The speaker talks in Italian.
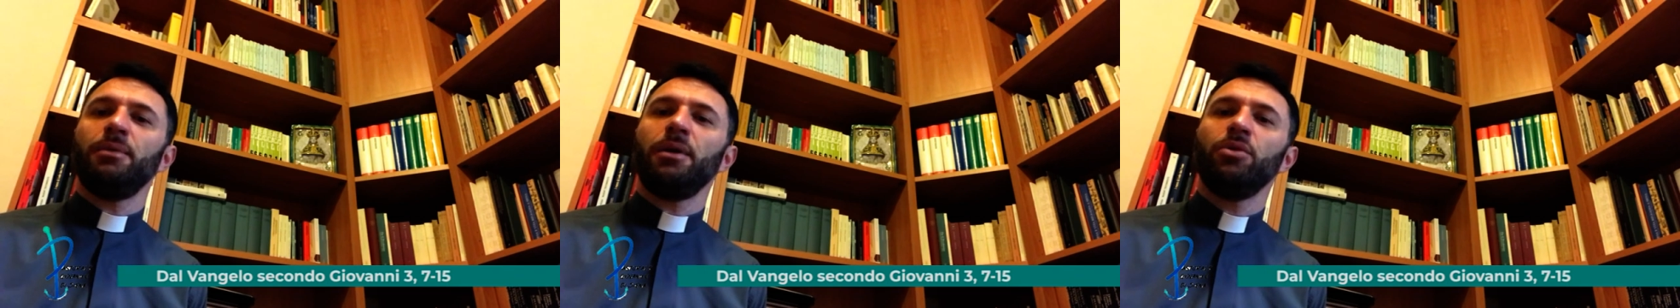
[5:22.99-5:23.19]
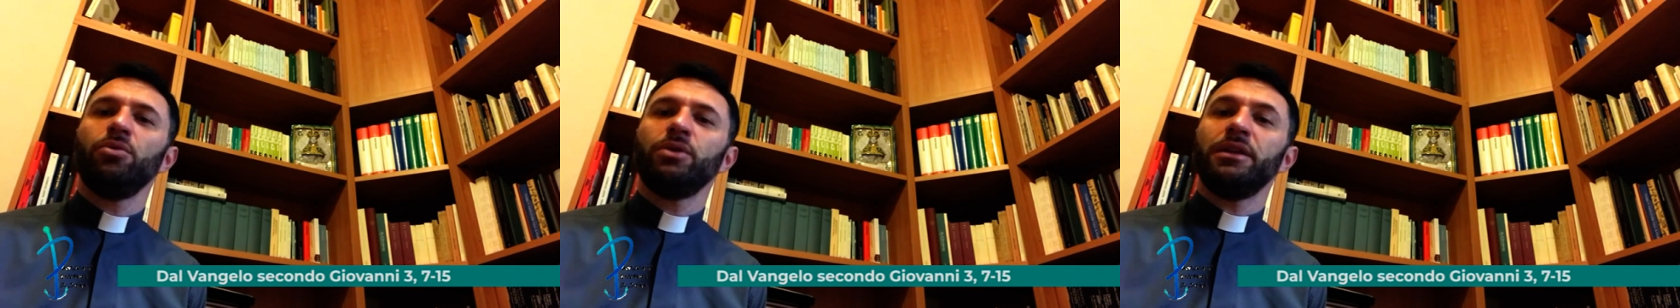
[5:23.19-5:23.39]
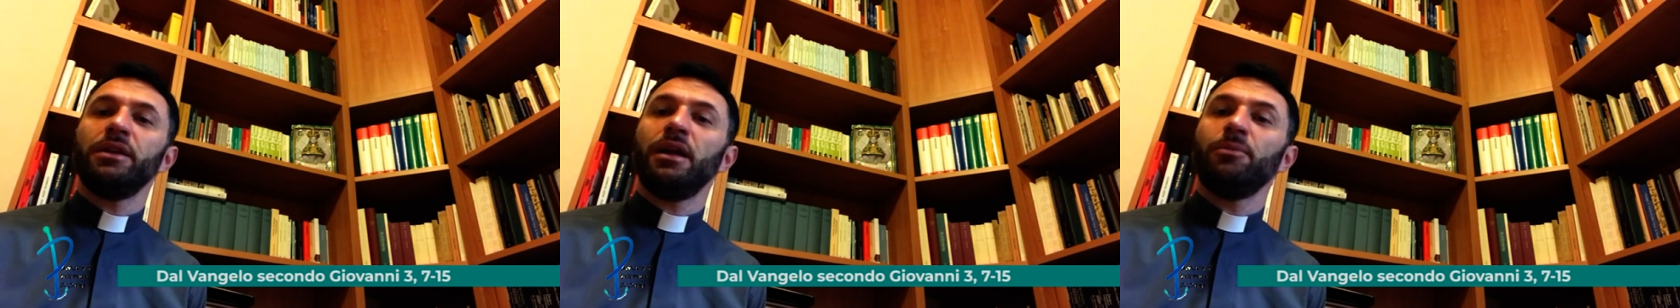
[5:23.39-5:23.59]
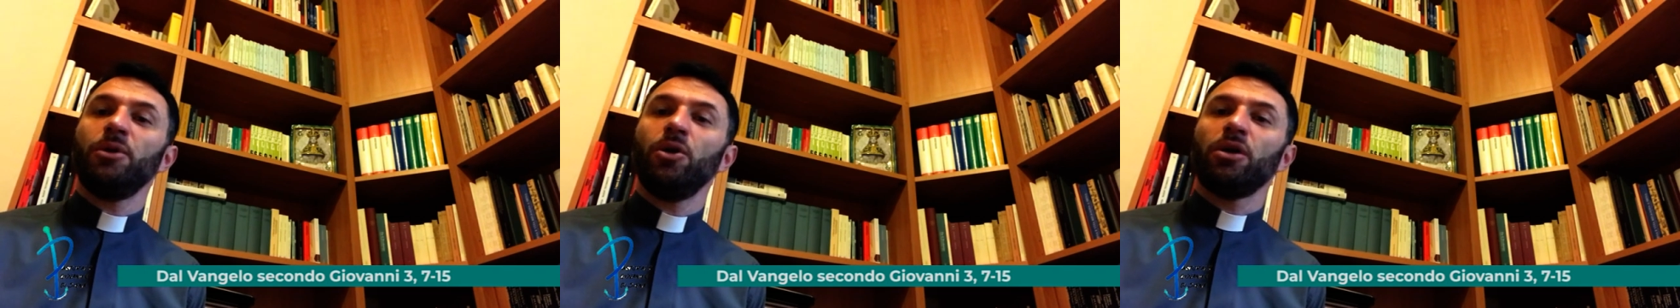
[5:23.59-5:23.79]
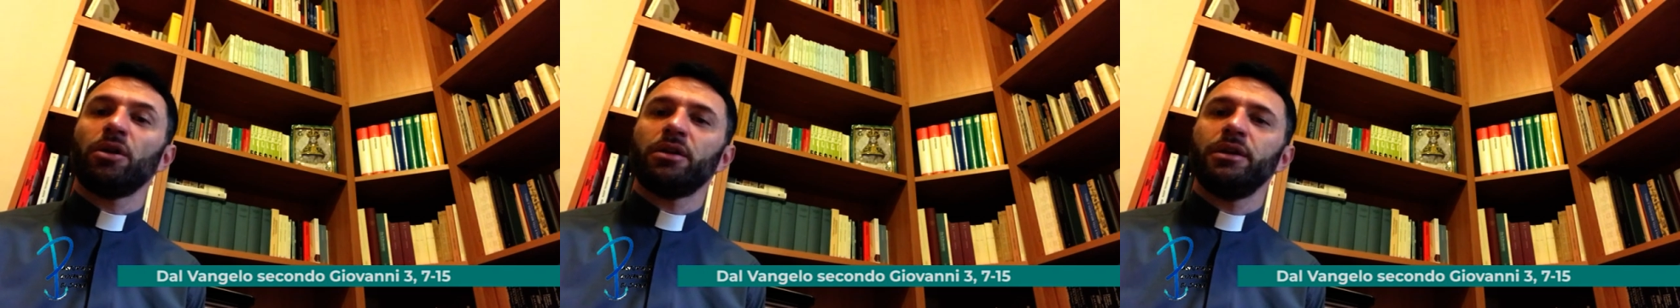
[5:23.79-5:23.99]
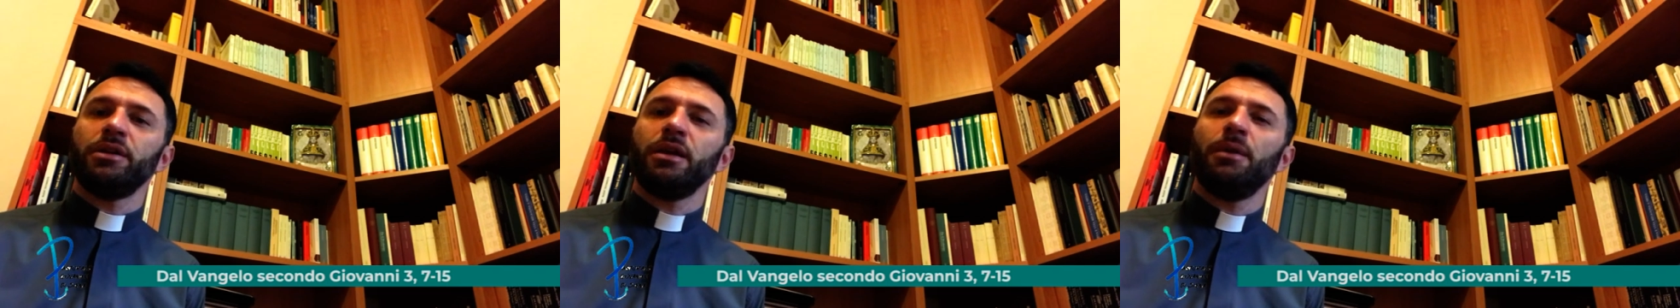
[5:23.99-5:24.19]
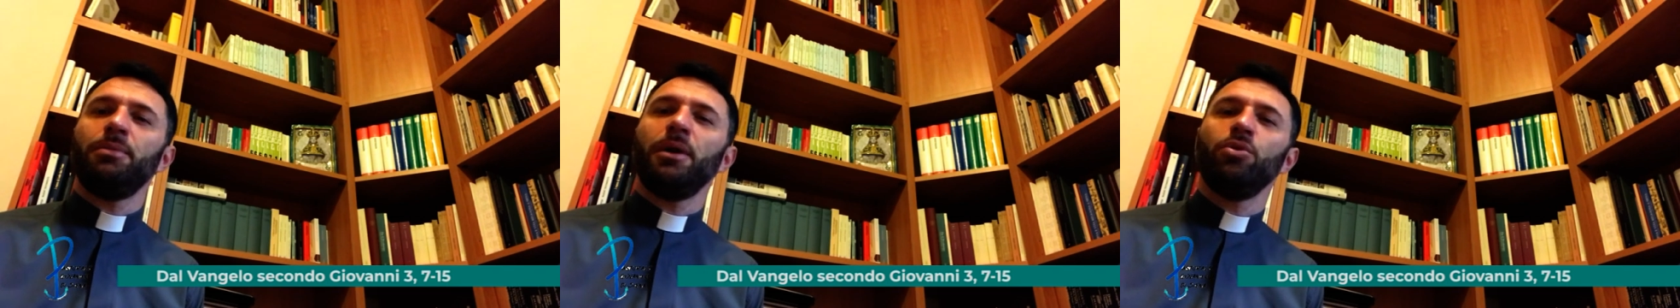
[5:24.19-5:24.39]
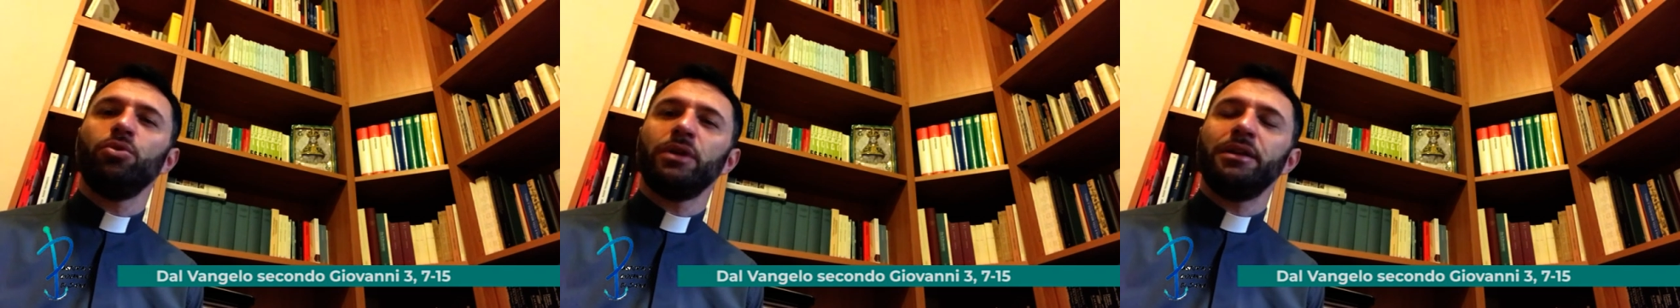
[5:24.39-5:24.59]
paura della morte, dalla
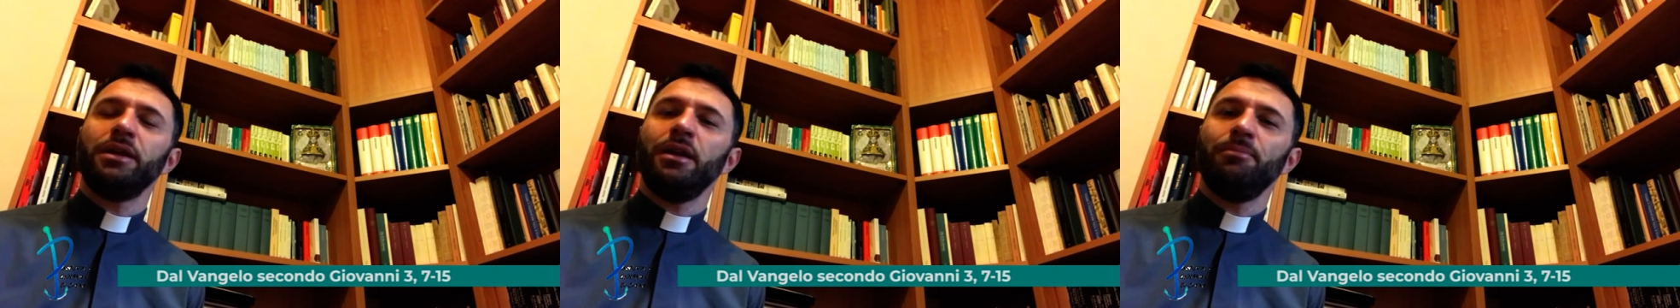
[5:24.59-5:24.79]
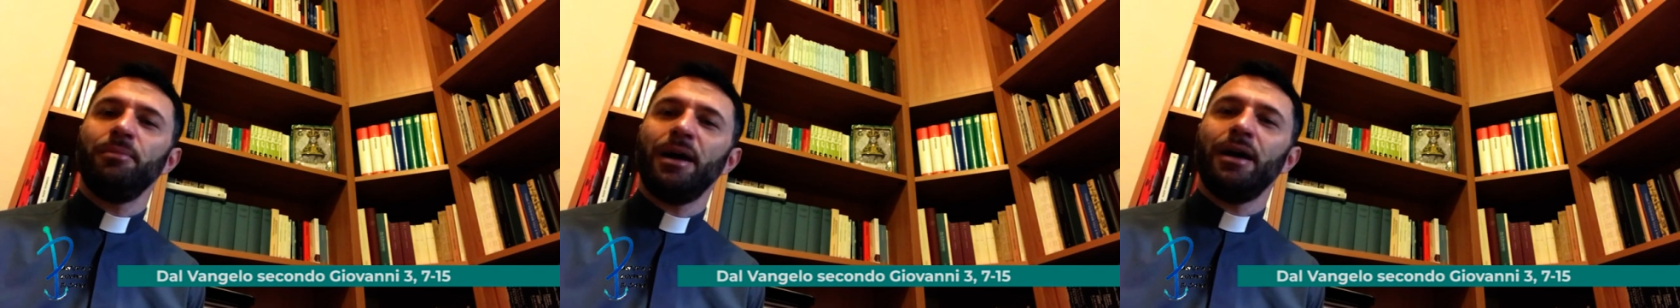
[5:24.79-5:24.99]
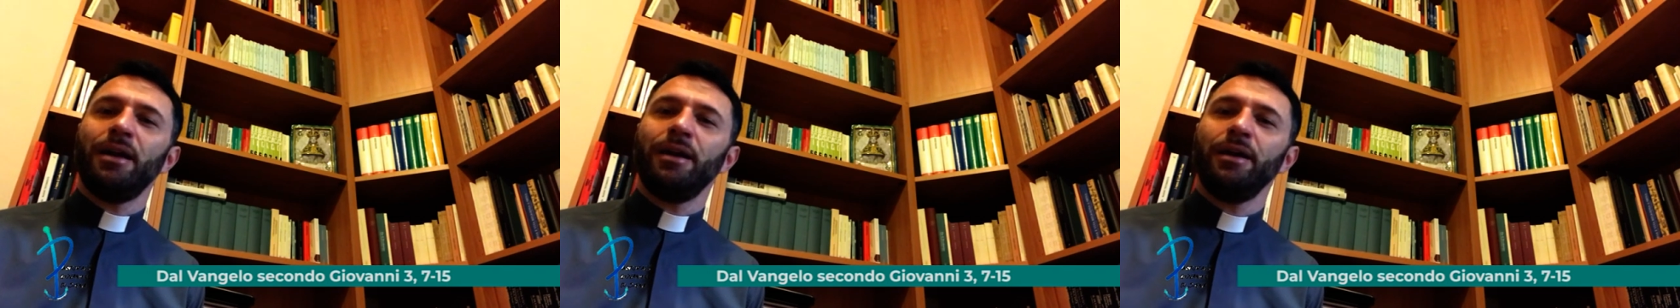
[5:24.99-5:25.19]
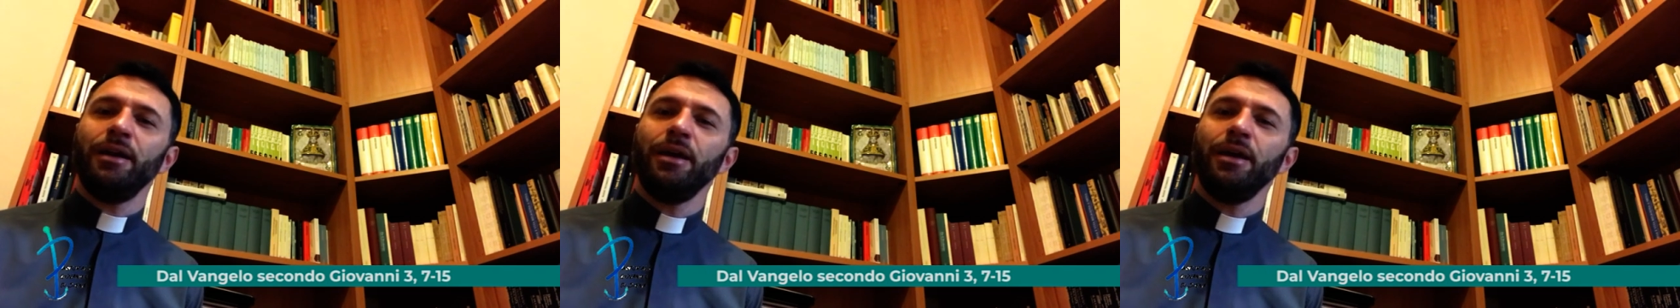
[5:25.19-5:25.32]
paura del male,